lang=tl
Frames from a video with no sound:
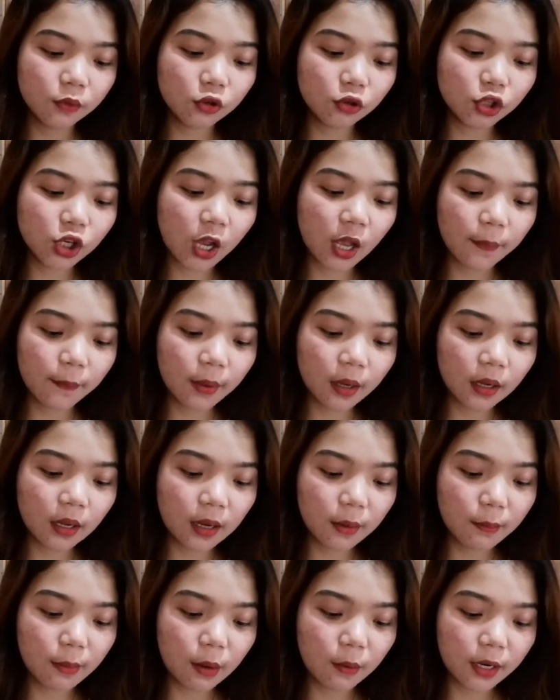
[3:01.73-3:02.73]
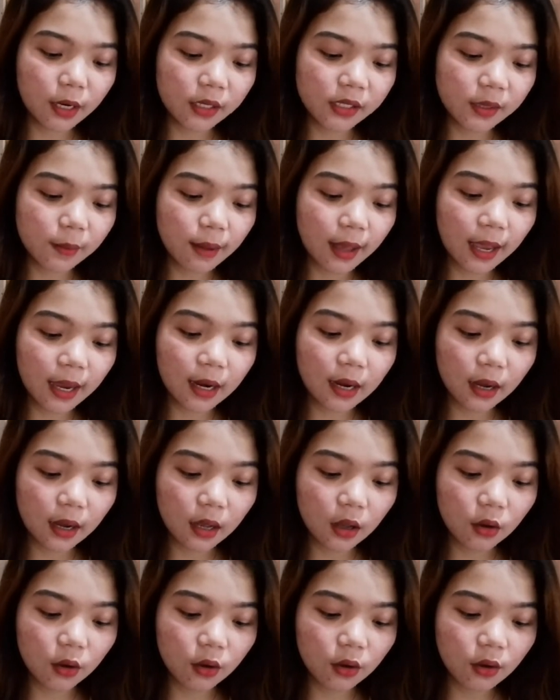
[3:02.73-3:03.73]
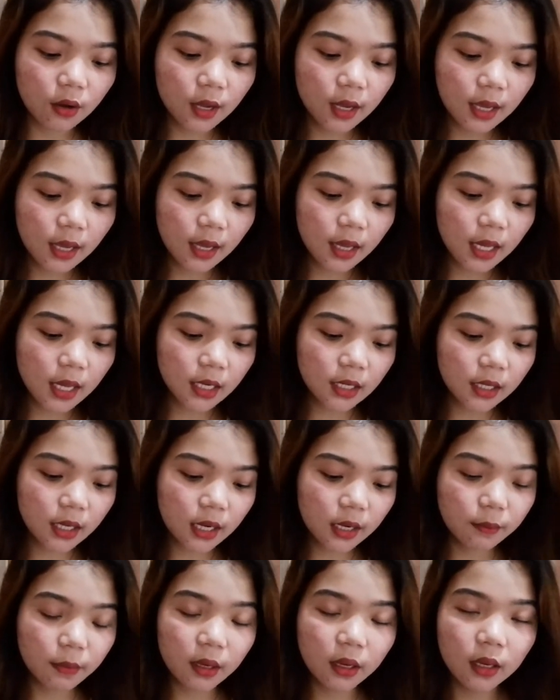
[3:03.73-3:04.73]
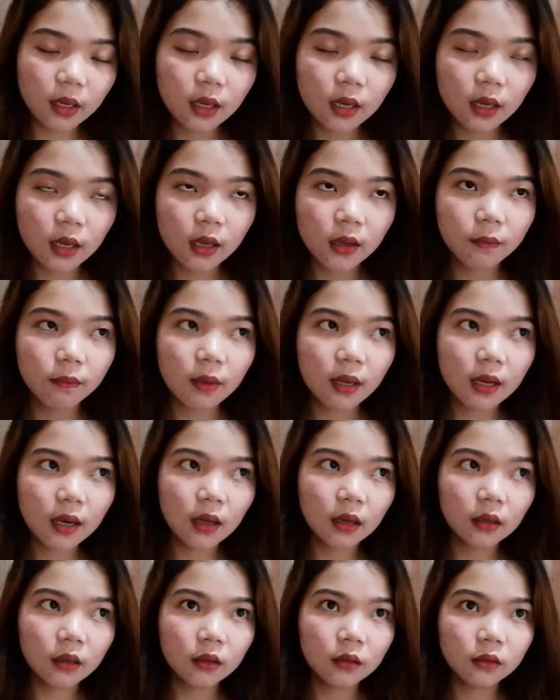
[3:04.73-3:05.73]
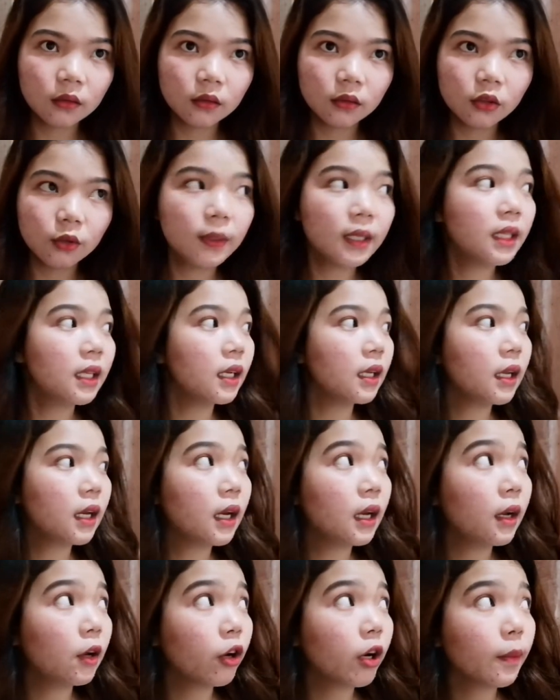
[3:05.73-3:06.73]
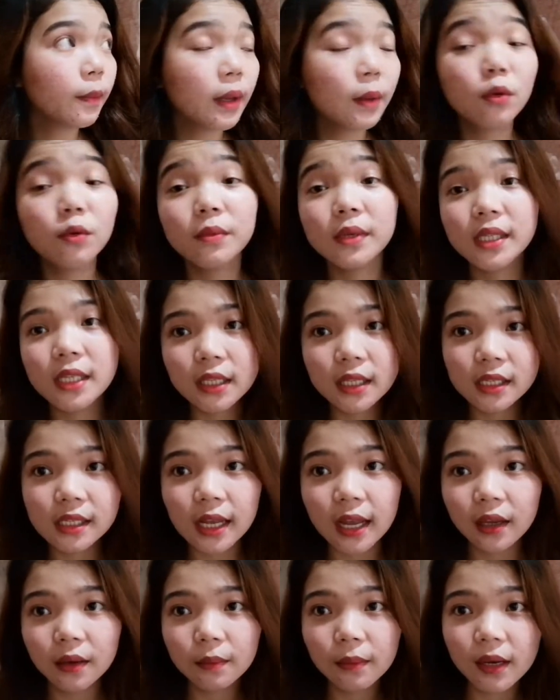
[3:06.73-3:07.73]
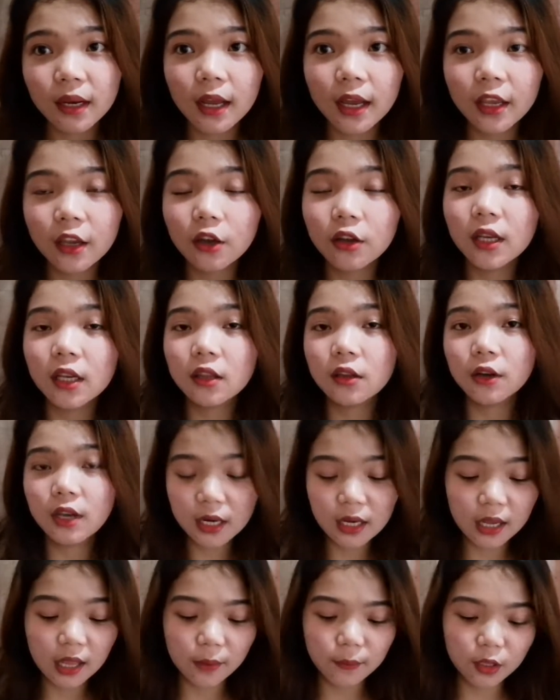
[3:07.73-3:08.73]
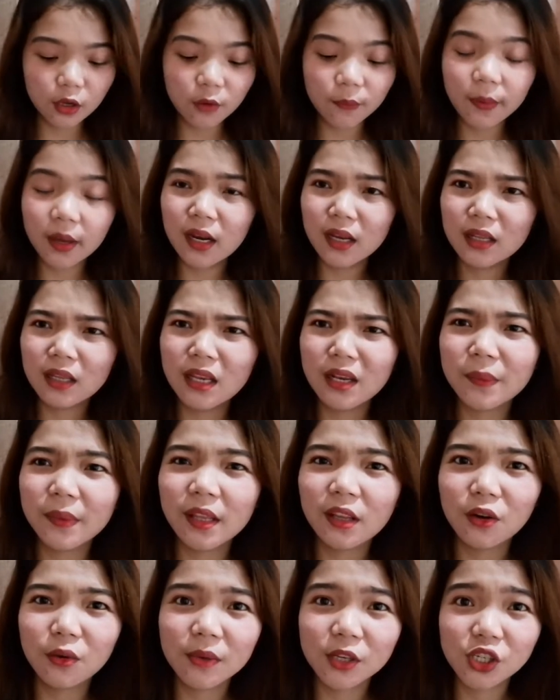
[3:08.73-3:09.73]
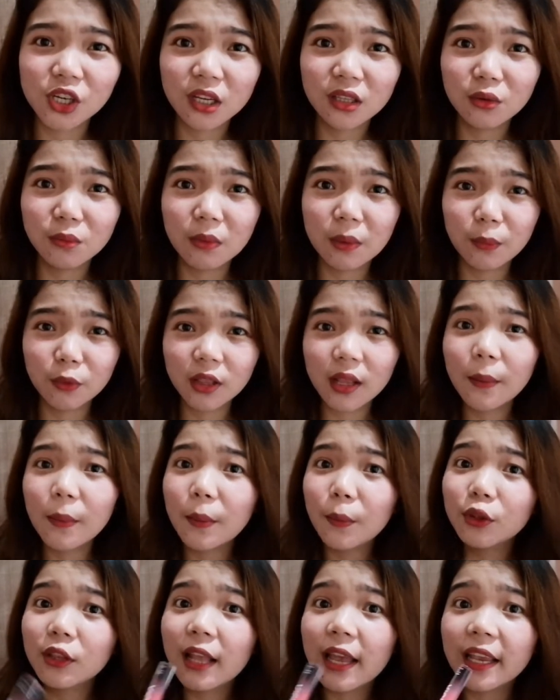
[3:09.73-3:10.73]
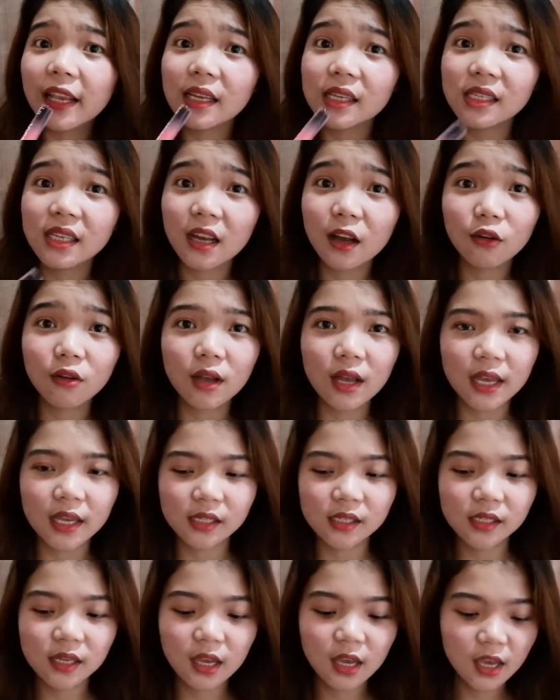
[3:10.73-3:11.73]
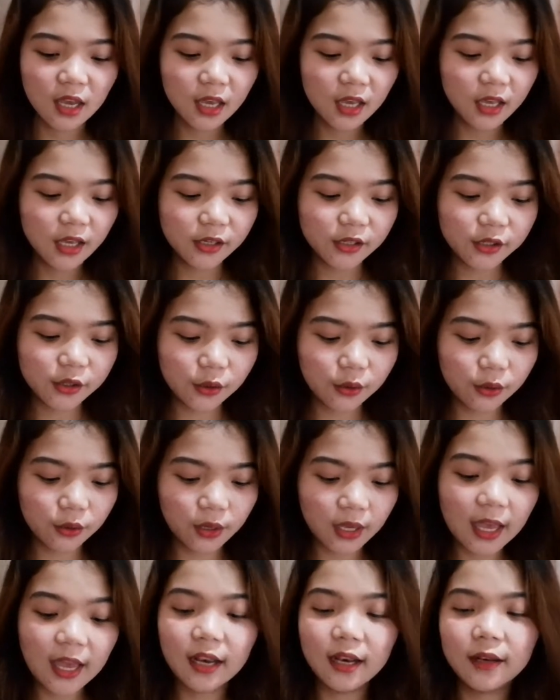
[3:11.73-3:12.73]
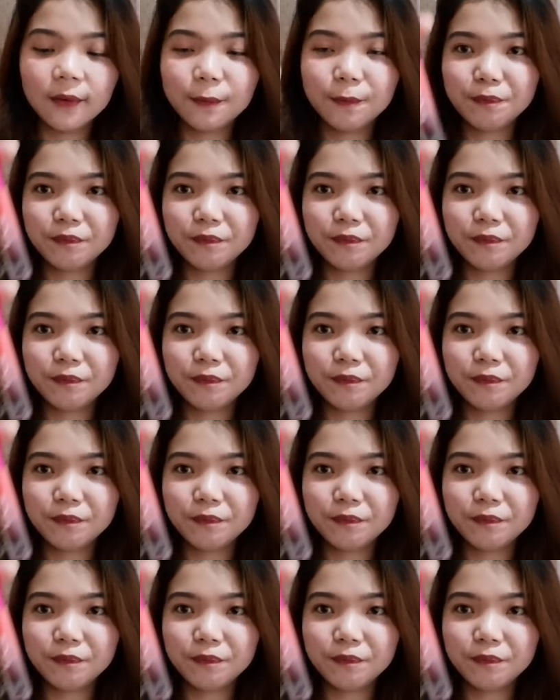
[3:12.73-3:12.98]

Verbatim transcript: ko siya kapag halimbawa nasa bahay lang ako, and then may biglang dumating na, or may bumisita sa akin bigla, yun, ito ginagamit ko para hindi naman ako masyadong maputla. Maputlain kasi ako, guys. So, yan.